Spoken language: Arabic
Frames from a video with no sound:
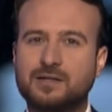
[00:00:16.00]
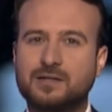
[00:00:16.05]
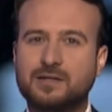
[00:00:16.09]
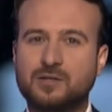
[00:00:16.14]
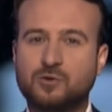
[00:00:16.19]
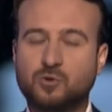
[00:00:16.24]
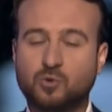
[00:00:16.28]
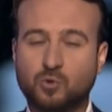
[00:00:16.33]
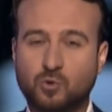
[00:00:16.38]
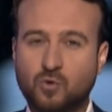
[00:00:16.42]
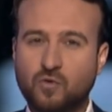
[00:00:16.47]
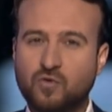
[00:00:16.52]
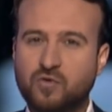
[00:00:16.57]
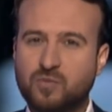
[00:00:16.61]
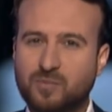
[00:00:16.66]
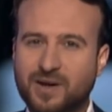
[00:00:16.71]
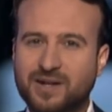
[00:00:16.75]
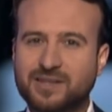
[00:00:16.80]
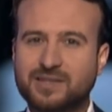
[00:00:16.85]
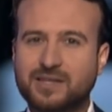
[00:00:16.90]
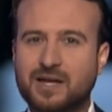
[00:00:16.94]
ظروف
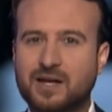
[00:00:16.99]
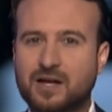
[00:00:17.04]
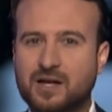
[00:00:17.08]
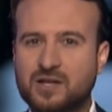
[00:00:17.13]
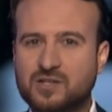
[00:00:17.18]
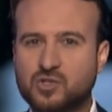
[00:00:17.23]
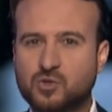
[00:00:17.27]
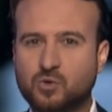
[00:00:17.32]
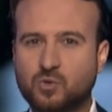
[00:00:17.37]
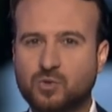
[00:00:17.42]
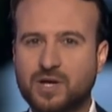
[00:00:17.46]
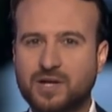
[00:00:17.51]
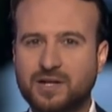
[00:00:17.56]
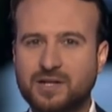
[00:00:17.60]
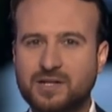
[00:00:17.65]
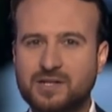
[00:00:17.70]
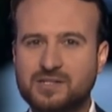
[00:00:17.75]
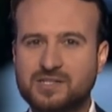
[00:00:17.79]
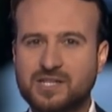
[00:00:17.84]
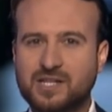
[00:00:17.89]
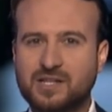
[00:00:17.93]
مرضى
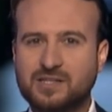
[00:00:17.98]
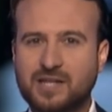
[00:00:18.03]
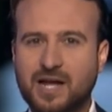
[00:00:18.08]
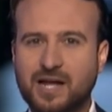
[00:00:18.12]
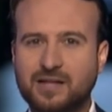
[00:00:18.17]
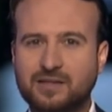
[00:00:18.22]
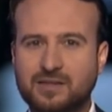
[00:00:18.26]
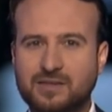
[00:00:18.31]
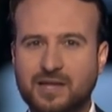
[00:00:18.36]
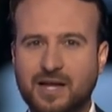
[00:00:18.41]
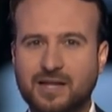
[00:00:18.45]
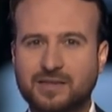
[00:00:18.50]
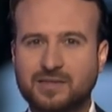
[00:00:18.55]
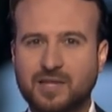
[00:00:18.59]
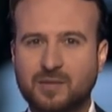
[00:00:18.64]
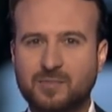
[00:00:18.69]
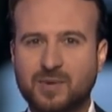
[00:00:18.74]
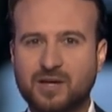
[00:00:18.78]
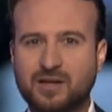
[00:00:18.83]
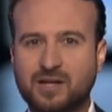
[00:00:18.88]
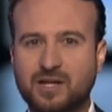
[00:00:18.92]
السكري سنتحدث عن
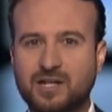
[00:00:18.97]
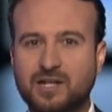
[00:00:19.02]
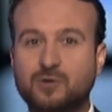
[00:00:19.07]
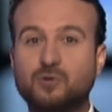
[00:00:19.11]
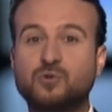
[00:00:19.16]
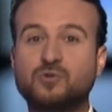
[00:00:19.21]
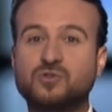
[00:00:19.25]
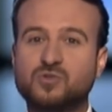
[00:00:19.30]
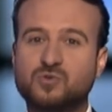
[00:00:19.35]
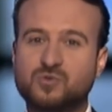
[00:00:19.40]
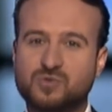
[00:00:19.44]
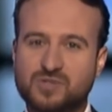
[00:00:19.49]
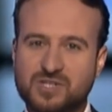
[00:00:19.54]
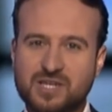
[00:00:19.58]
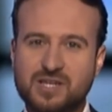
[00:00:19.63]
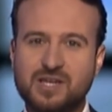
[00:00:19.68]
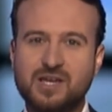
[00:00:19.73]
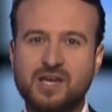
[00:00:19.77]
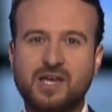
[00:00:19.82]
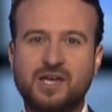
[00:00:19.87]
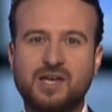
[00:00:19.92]
طبق
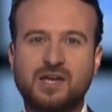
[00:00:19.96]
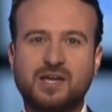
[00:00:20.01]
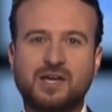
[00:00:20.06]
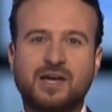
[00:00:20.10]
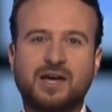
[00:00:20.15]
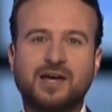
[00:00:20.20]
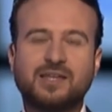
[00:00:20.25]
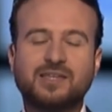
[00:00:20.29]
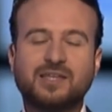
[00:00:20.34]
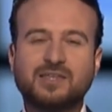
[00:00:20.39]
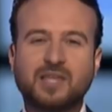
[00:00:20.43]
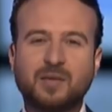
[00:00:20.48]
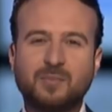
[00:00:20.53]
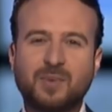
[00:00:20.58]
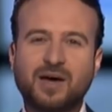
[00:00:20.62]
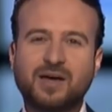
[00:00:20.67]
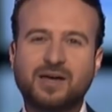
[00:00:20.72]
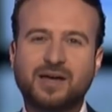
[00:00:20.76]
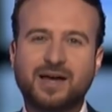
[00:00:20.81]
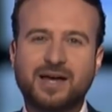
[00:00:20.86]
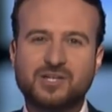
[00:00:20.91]
الكسكسي هذا
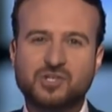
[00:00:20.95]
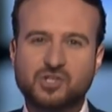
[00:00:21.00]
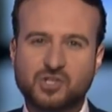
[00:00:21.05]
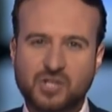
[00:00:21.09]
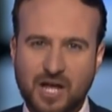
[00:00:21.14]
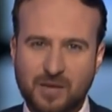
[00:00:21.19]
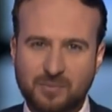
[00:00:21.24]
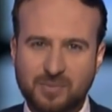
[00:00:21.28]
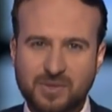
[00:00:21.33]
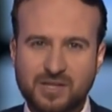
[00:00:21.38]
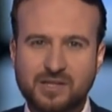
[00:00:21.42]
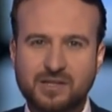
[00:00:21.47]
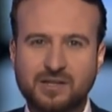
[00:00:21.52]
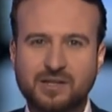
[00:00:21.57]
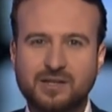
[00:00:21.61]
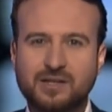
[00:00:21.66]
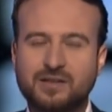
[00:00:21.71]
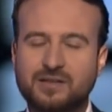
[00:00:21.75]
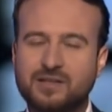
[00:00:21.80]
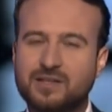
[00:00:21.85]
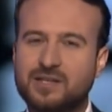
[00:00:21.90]
الطبق الشعبي
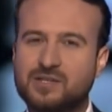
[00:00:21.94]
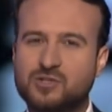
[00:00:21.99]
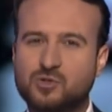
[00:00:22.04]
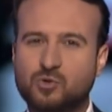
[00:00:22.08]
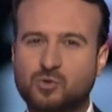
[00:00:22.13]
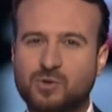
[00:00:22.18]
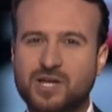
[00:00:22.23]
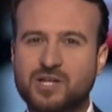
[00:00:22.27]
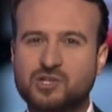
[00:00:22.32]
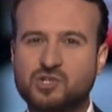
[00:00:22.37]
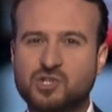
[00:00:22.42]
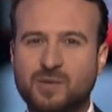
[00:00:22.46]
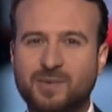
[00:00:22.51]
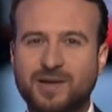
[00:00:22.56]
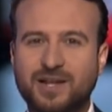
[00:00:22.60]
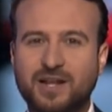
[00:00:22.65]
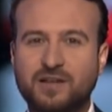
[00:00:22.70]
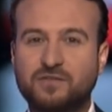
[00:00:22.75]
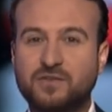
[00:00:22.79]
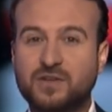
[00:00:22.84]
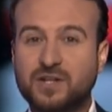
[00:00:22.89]
لسكان
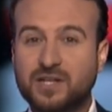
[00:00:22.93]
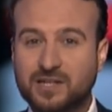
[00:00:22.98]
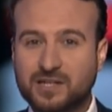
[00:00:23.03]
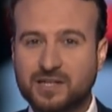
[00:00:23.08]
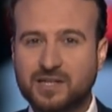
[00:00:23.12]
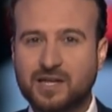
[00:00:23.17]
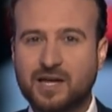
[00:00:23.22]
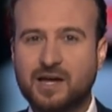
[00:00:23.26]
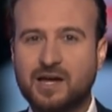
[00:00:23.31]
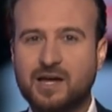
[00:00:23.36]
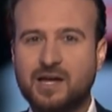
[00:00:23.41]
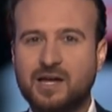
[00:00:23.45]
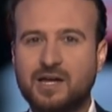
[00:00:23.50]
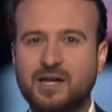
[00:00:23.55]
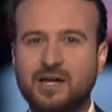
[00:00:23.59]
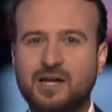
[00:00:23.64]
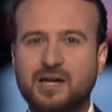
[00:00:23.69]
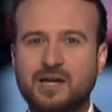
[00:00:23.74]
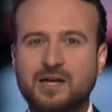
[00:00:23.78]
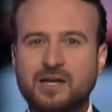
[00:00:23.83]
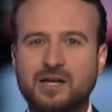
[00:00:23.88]
شمال افريقيا
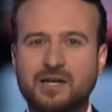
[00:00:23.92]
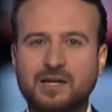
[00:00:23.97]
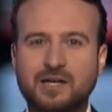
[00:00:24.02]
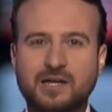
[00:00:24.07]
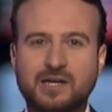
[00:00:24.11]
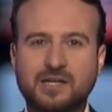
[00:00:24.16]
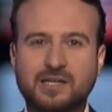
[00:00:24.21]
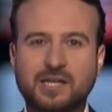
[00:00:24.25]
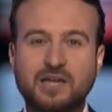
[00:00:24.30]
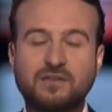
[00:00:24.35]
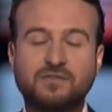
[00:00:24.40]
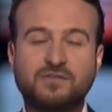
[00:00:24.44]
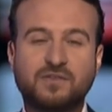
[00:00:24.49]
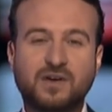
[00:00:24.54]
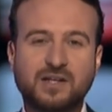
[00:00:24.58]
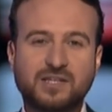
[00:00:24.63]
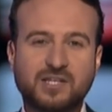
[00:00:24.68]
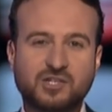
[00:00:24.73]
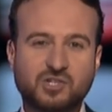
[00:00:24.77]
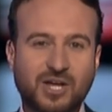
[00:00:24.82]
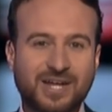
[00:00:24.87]
آه، كيف
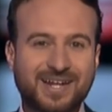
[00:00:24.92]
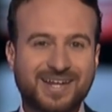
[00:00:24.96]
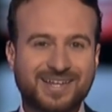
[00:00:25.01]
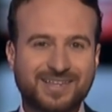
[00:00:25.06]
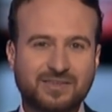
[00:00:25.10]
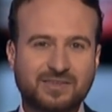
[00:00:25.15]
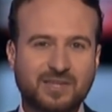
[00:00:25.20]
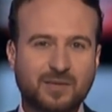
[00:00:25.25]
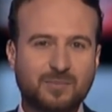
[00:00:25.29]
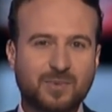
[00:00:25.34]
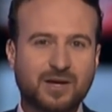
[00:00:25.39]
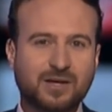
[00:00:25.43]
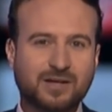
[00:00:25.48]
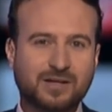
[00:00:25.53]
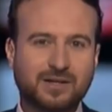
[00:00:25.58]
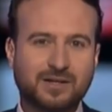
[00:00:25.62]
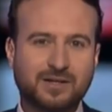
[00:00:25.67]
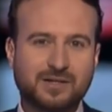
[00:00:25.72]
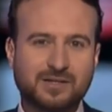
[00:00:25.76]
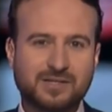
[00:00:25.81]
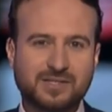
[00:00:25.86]
نجعل هذا
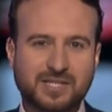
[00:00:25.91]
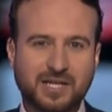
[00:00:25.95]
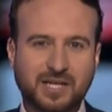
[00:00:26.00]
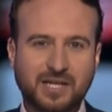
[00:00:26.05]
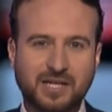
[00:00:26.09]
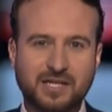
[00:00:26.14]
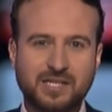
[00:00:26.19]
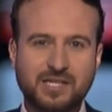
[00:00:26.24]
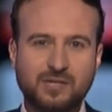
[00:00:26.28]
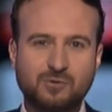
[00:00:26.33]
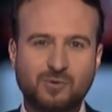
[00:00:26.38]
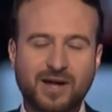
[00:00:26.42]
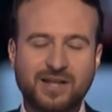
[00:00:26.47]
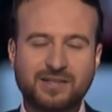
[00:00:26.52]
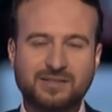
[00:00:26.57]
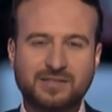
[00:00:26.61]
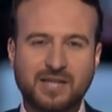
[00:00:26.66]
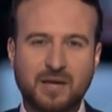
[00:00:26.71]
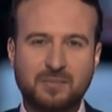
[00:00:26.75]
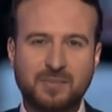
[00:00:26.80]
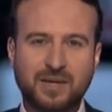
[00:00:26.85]
الطبق صحي وهل
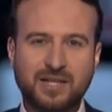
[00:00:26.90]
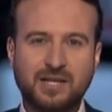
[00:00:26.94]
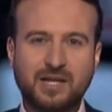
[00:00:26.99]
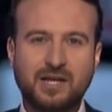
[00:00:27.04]
تعمل